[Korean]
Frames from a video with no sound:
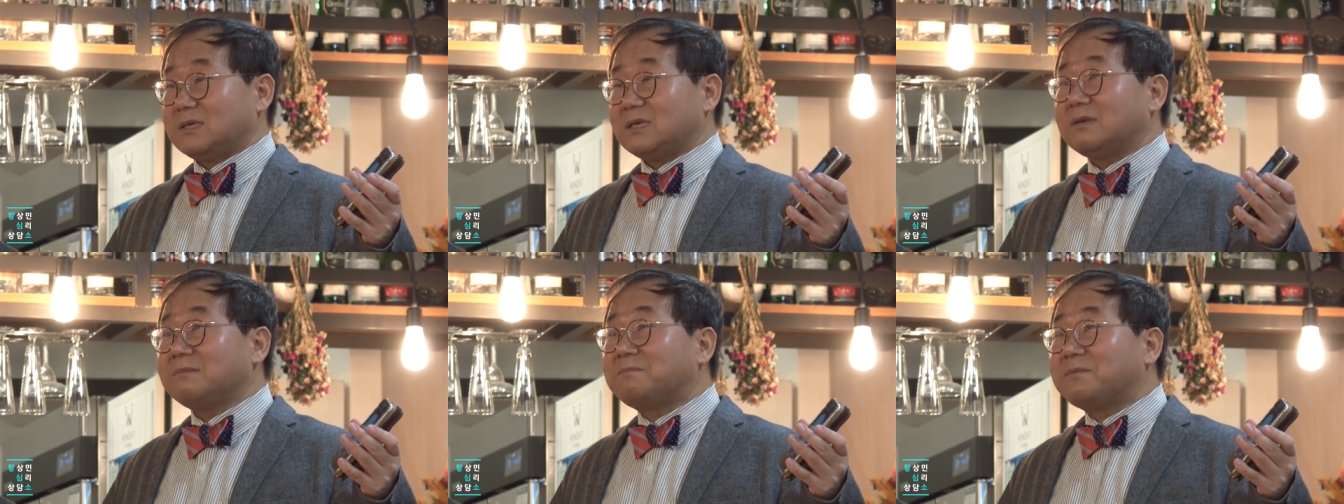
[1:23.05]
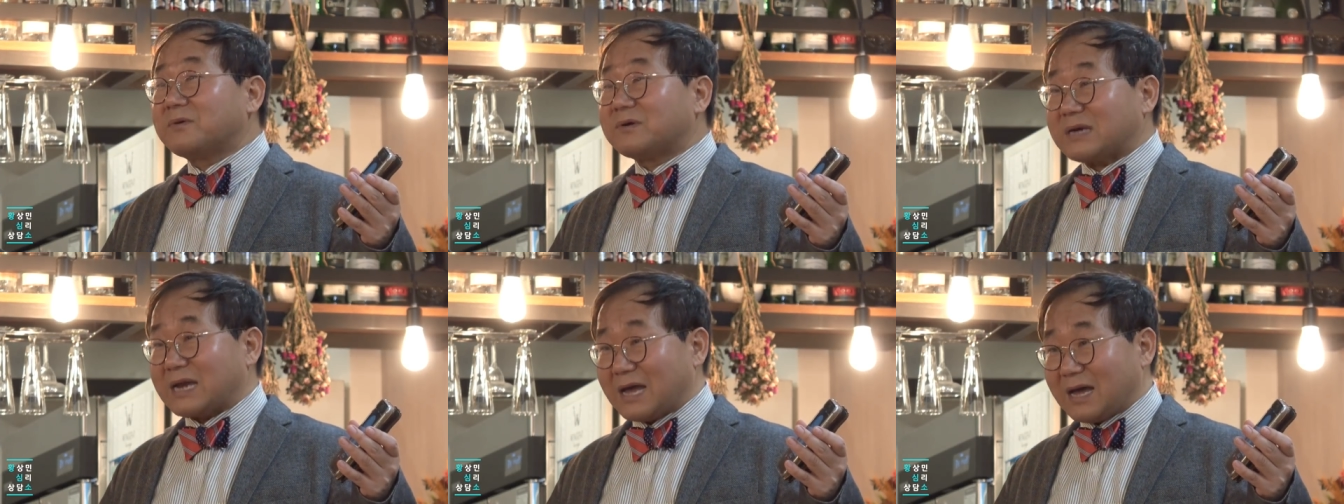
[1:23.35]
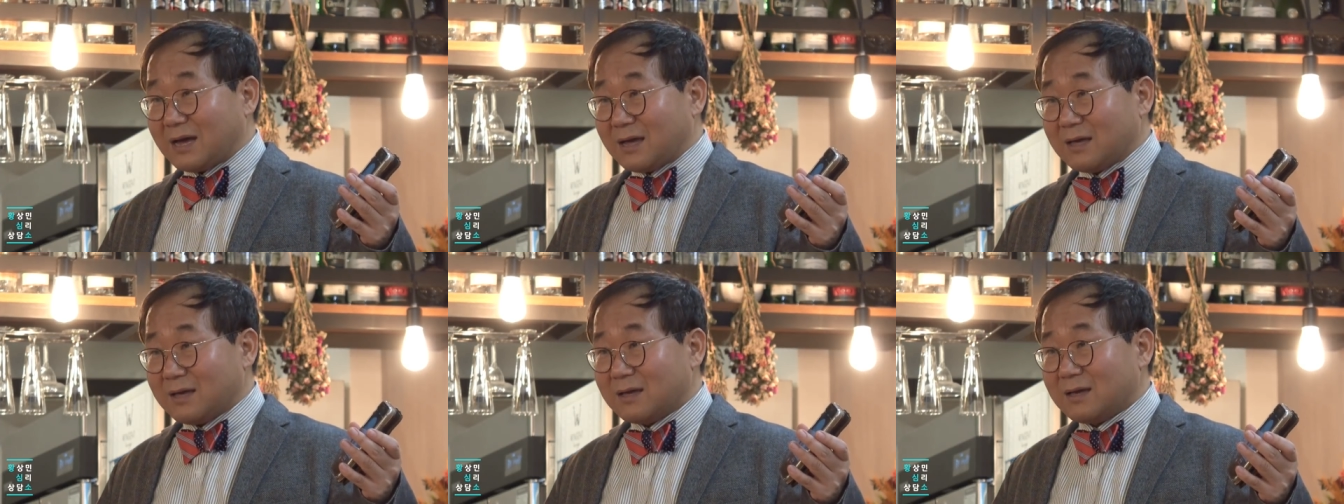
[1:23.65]

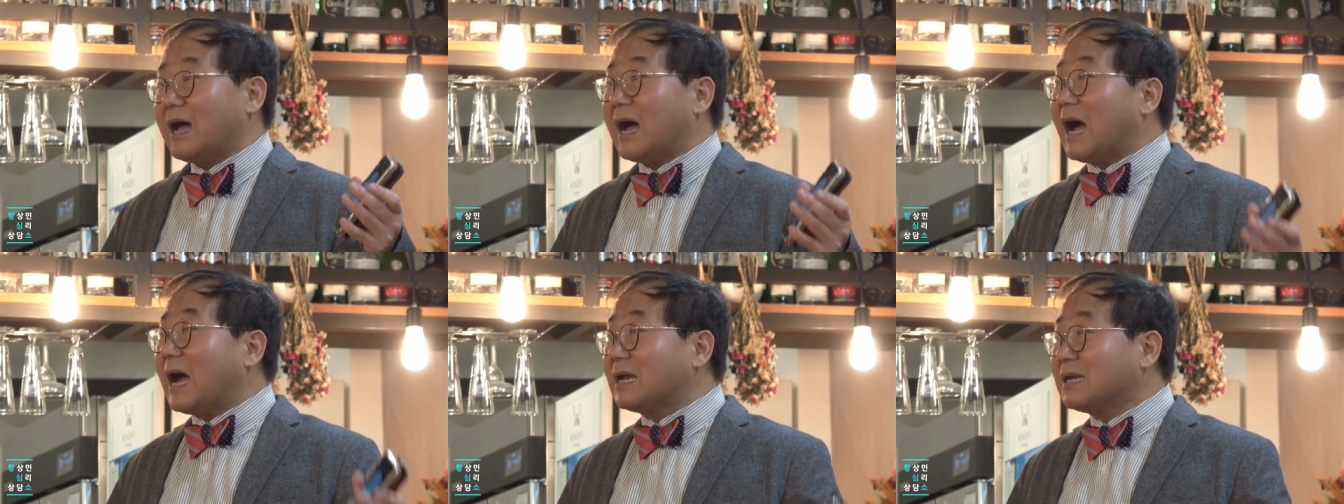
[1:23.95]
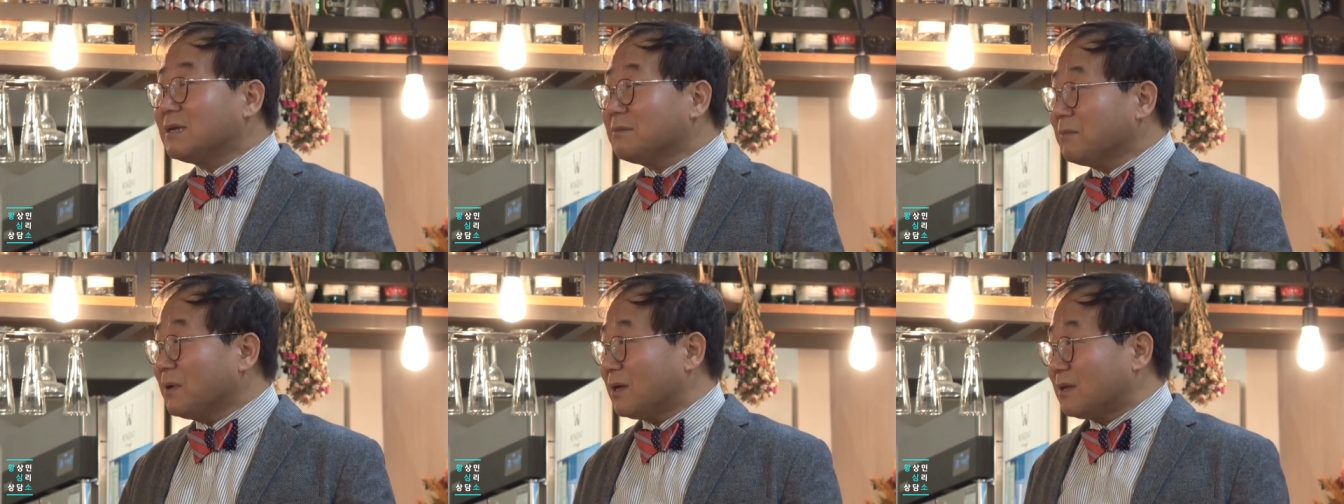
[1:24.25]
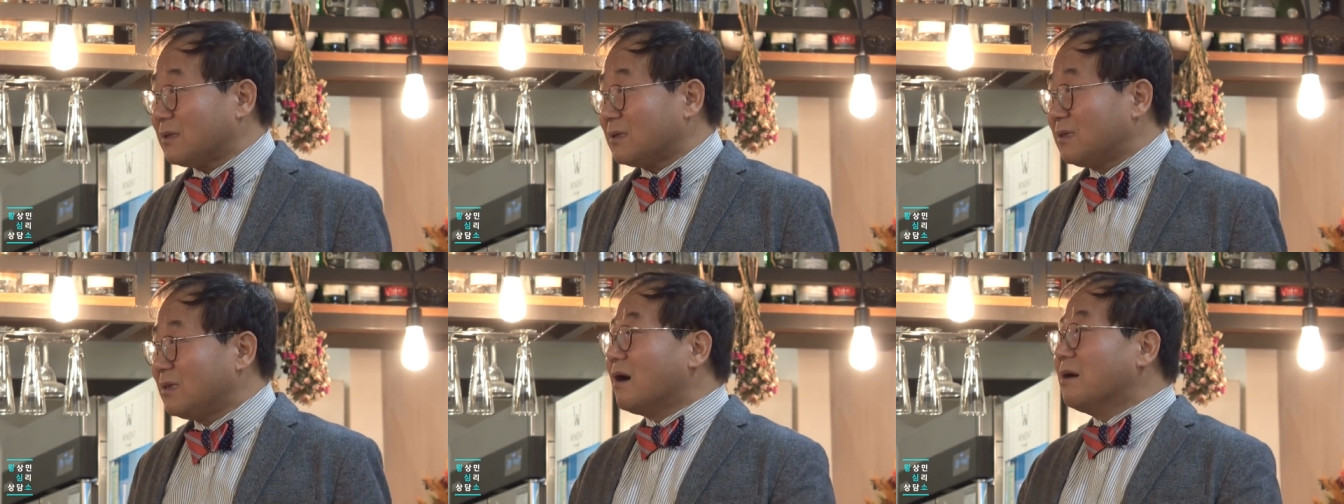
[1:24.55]
이쁘거나
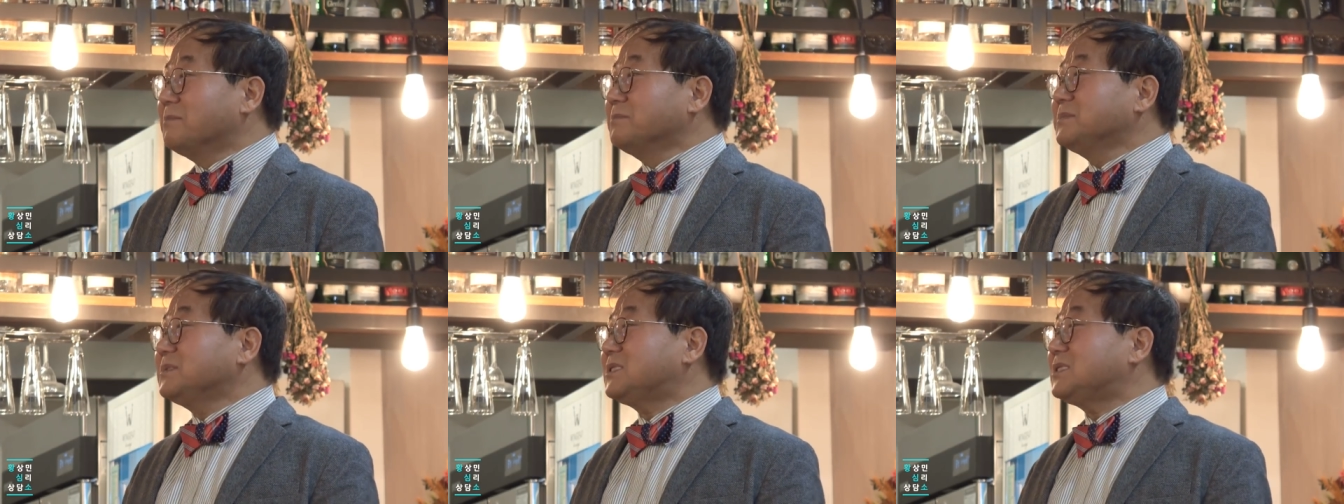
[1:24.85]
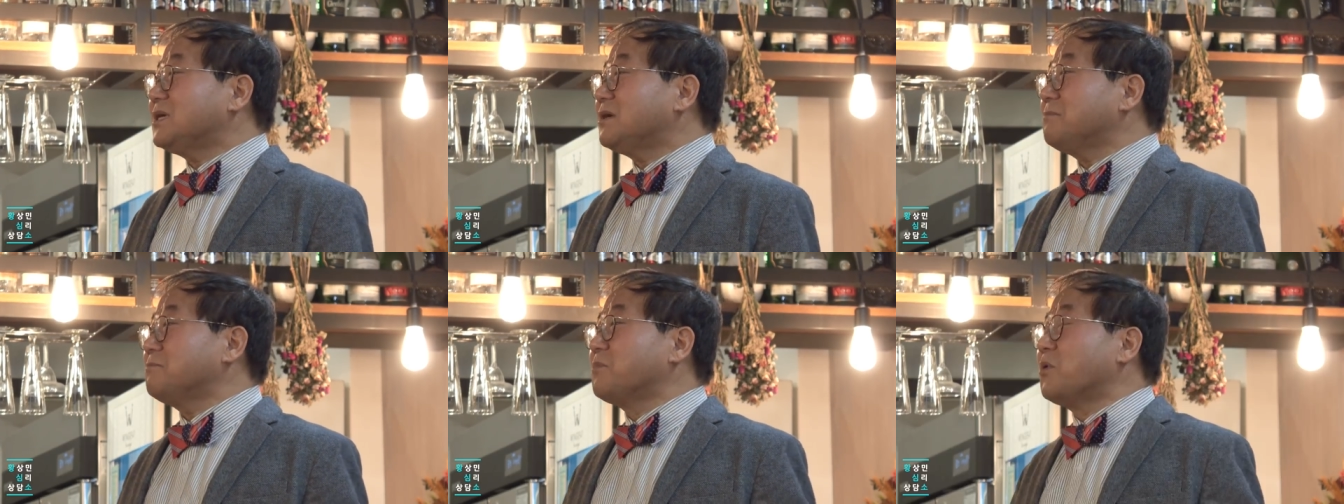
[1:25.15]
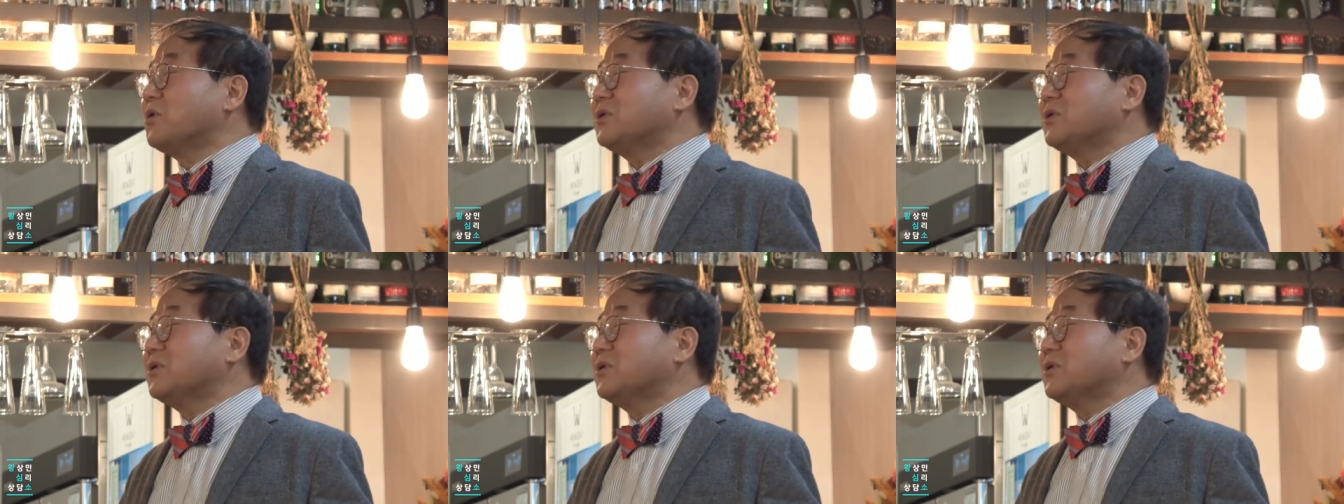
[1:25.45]
아니면 엄청